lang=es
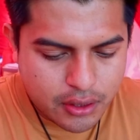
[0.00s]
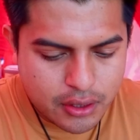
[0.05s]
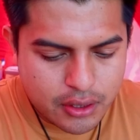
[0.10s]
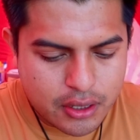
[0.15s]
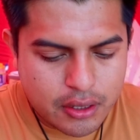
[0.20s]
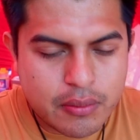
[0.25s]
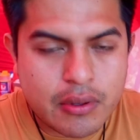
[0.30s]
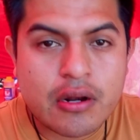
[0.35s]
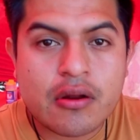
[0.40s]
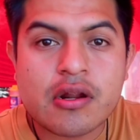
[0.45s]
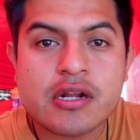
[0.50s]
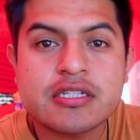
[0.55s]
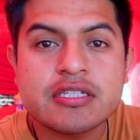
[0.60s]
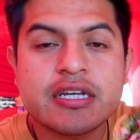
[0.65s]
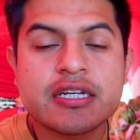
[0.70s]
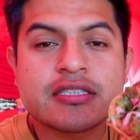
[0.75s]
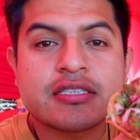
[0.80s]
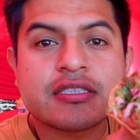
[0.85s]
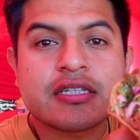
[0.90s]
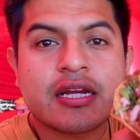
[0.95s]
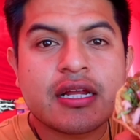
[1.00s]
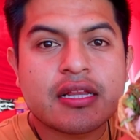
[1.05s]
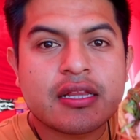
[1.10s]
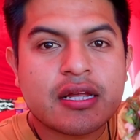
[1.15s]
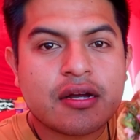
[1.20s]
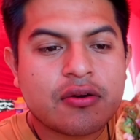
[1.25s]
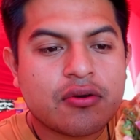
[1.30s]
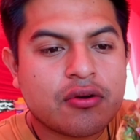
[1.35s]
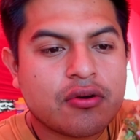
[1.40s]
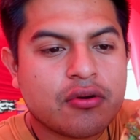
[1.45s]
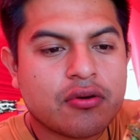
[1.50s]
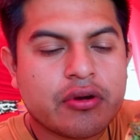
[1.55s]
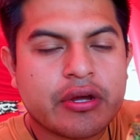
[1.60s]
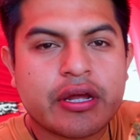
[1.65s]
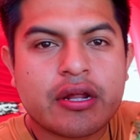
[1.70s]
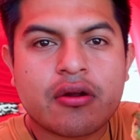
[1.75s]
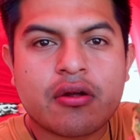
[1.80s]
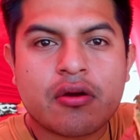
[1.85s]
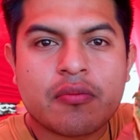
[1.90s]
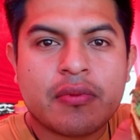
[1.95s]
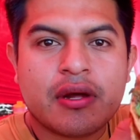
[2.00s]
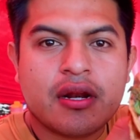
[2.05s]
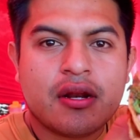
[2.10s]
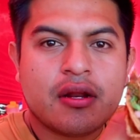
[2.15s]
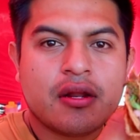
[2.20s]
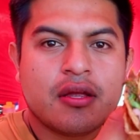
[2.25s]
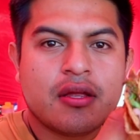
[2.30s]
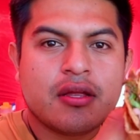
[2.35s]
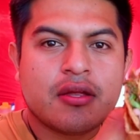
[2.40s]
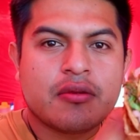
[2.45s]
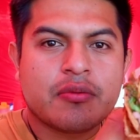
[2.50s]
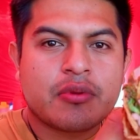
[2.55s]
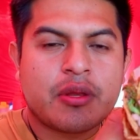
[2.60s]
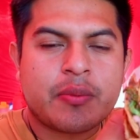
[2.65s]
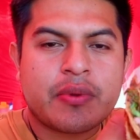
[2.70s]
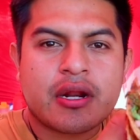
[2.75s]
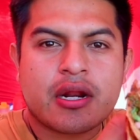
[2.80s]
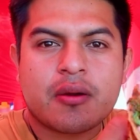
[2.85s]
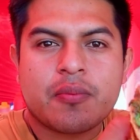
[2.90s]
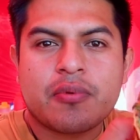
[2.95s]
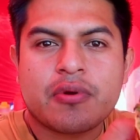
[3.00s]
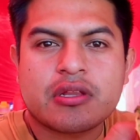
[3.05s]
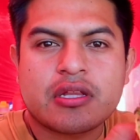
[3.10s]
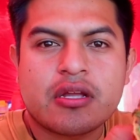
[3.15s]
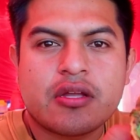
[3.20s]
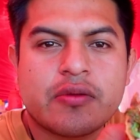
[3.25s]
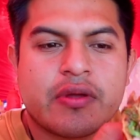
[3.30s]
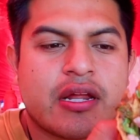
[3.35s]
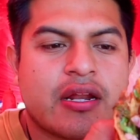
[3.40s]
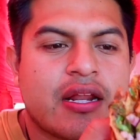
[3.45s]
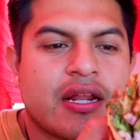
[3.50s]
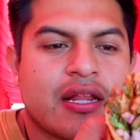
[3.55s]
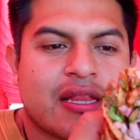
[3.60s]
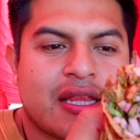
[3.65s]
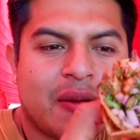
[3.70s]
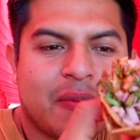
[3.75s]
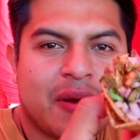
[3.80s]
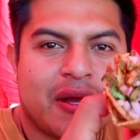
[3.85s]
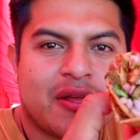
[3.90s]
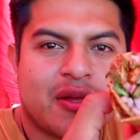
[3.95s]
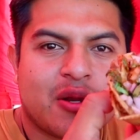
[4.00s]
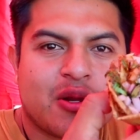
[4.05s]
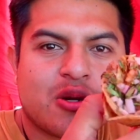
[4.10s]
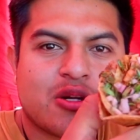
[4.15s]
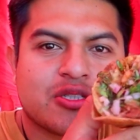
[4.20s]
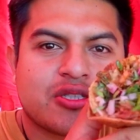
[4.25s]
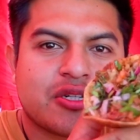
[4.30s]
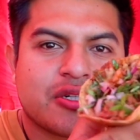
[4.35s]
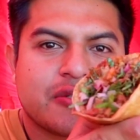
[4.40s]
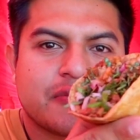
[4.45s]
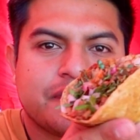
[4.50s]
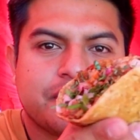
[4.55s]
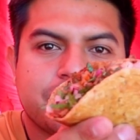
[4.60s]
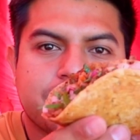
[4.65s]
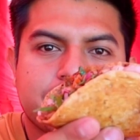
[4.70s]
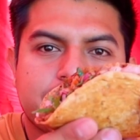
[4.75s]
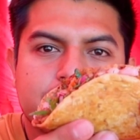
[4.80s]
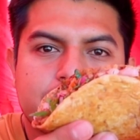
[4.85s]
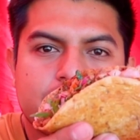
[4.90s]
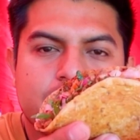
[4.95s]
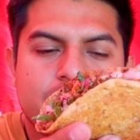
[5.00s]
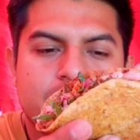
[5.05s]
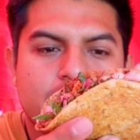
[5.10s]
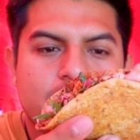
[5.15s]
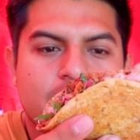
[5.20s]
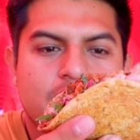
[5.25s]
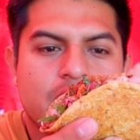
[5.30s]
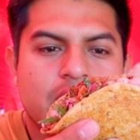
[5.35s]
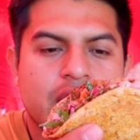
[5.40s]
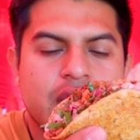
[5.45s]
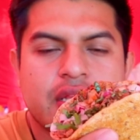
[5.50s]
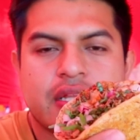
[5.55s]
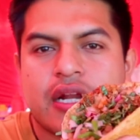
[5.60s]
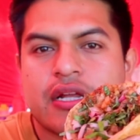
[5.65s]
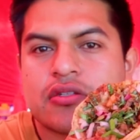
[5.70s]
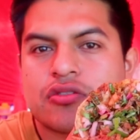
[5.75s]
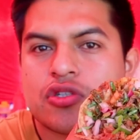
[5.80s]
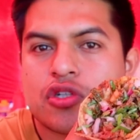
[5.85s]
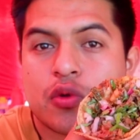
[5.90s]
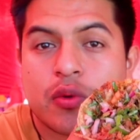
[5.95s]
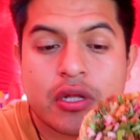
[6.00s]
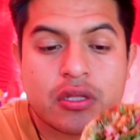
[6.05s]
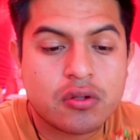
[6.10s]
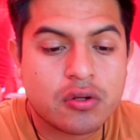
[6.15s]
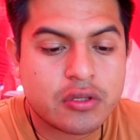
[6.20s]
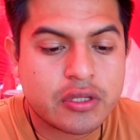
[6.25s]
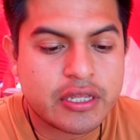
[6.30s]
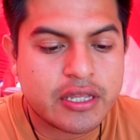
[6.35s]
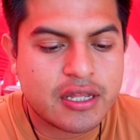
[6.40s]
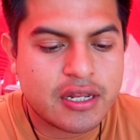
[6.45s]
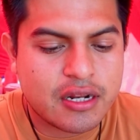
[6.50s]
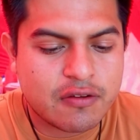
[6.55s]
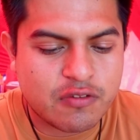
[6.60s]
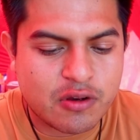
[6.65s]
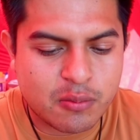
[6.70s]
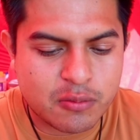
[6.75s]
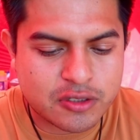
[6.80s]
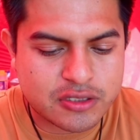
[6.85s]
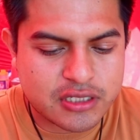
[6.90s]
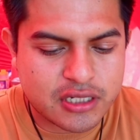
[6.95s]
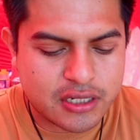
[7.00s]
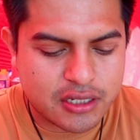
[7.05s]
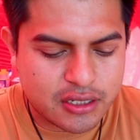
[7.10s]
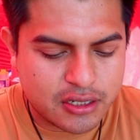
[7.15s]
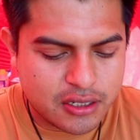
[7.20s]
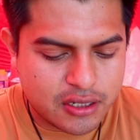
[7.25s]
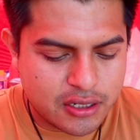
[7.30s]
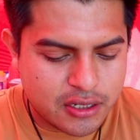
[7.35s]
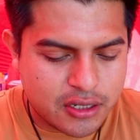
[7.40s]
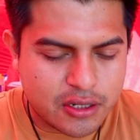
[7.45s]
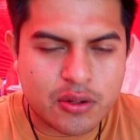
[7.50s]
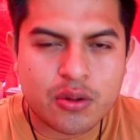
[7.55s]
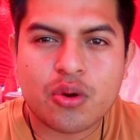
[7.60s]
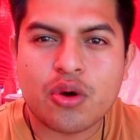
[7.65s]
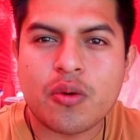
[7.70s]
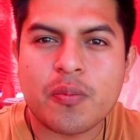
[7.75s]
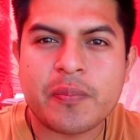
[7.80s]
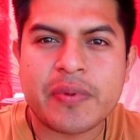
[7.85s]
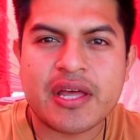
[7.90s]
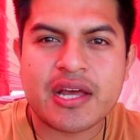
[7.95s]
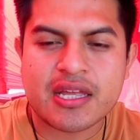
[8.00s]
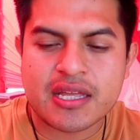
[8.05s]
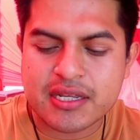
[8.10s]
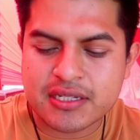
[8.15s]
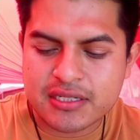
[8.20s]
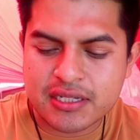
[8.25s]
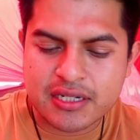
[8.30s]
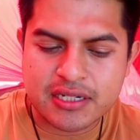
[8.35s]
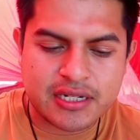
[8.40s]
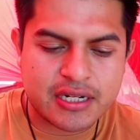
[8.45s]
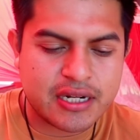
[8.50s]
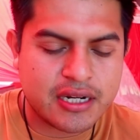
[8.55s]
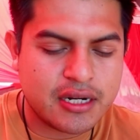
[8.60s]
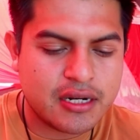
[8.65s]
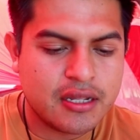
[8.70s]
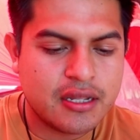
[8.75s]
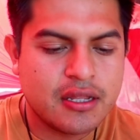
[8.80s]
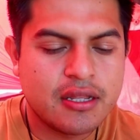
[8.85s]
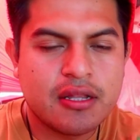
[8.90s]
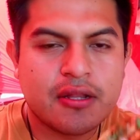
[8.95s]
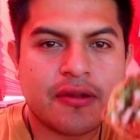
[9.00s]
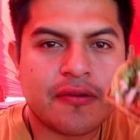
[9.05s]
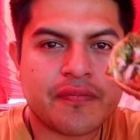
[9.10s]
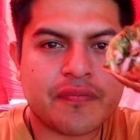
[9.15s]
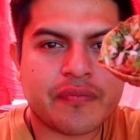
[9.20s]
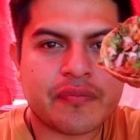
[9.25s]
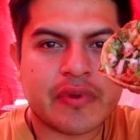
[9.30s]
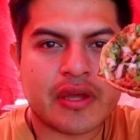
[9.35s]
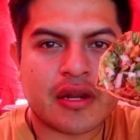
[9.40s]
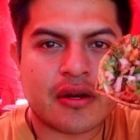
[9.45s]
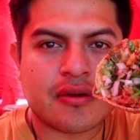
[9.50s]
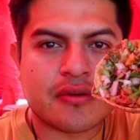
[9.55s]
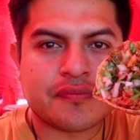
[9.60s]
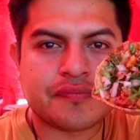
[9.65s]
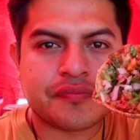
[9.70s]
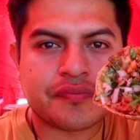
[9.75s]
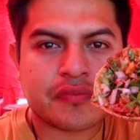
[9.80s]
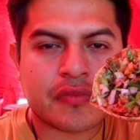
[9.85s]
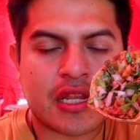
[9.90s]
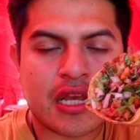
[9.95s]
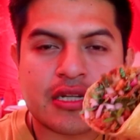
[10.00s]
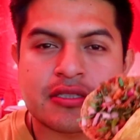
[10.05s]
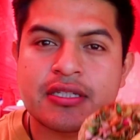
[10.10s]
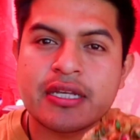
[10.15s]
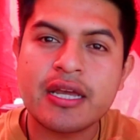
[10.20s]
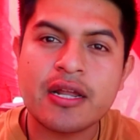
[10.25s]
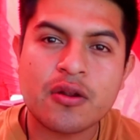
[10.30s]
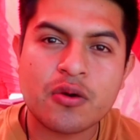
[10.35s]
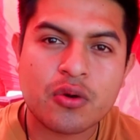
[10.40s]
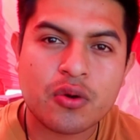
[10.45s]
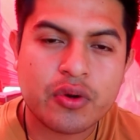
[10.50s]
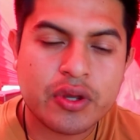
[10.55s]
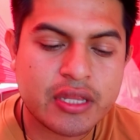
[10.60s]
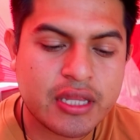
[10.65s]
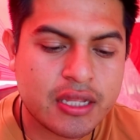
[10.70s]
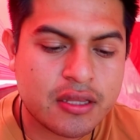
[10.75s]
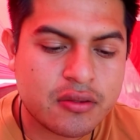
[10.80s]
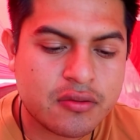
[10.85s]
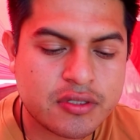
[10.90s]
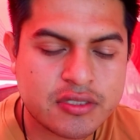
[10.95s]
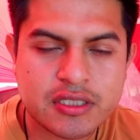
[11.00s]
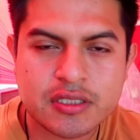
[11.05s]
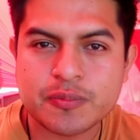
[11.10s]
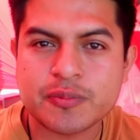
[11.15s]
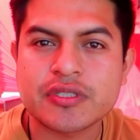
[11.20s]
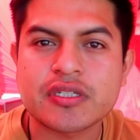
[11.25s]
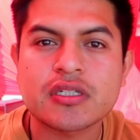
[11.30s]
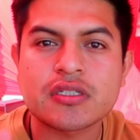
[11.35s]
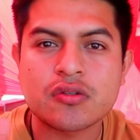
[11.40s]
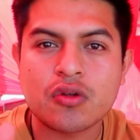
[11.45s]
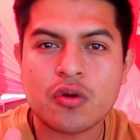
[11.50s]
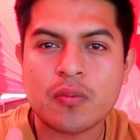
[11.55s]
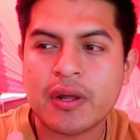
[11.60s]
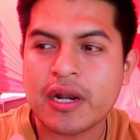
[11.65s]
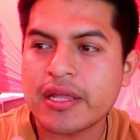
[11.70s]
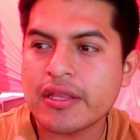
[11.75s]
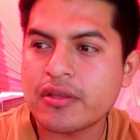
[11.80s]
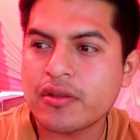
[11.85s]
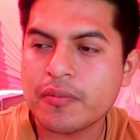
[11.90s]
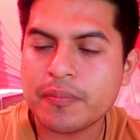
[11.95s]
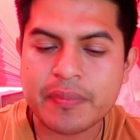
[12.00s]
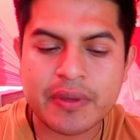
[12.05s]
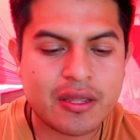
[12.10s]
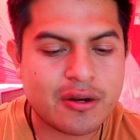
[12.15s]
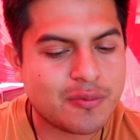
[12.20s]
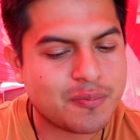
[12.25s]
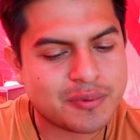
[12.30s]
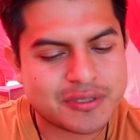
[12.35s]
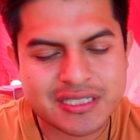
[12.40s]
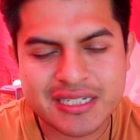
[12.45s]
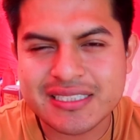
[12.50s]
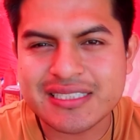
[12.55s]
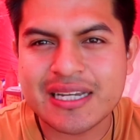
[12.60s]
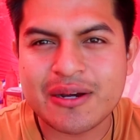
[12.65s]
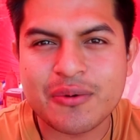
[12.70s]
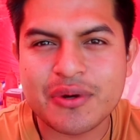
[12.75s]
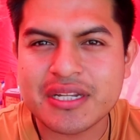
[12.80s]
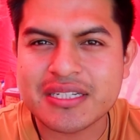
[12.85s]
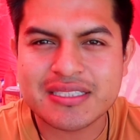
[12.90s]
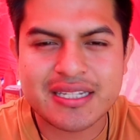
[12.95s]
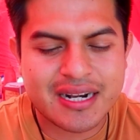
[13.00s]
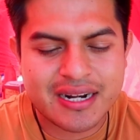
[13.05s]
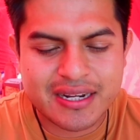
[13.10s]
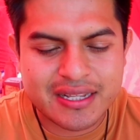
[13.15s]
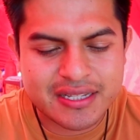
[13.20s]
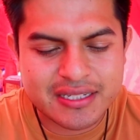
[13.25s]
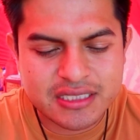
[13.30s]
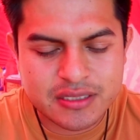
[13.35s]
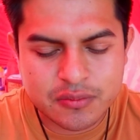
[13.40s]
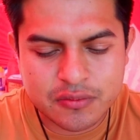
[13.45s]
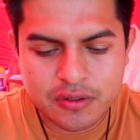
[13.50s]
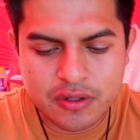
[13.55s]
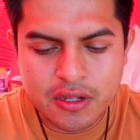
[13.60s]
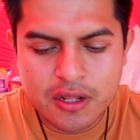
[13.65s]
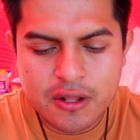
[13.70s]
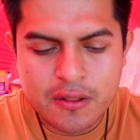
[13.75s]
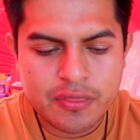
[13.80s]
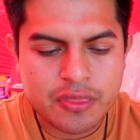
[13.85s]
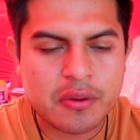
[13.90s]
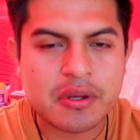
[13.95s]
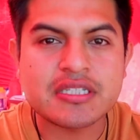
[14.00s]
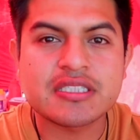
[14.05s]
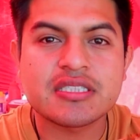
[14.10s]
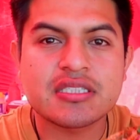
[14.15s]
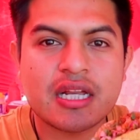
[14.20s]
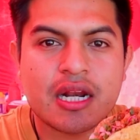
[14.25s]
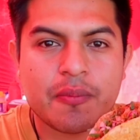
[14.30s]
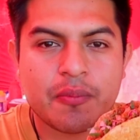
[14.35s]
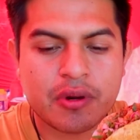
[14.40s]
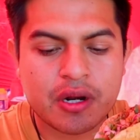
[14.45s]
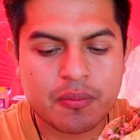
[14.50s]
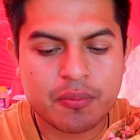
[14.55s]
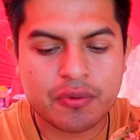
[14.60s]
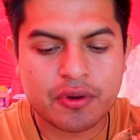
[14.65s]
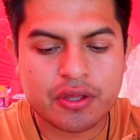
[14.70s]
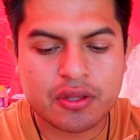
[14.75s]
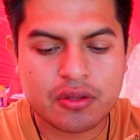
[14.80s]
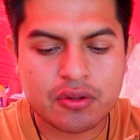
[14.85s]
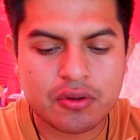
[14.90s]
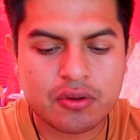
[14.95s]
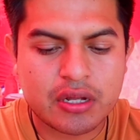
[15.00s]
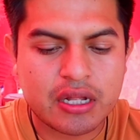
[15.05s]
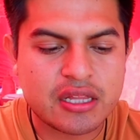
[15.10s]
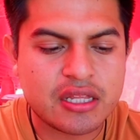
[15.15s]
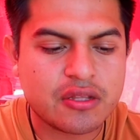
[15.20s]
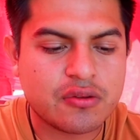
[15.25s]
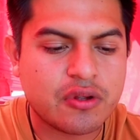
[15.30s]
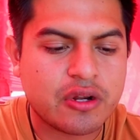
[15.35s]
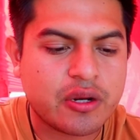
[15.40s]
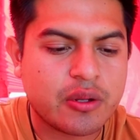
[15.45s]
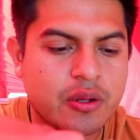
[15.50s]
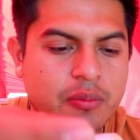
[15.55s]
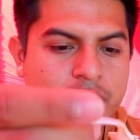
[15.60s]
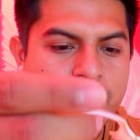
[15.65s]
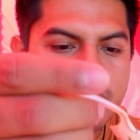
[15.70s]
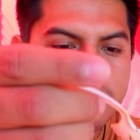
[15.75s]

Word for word: Y bueno ahora sí, este sería el taco eh, normal. También reportado, vean el tamaño, el grosor. Y traen su doble tortilla, la famosa copia que dice el Israel. Vean. Este ya no cruje tanto, este pues es normalito, pero pues el sabor está riquísimo. No así se le pone poquito caldito arriba.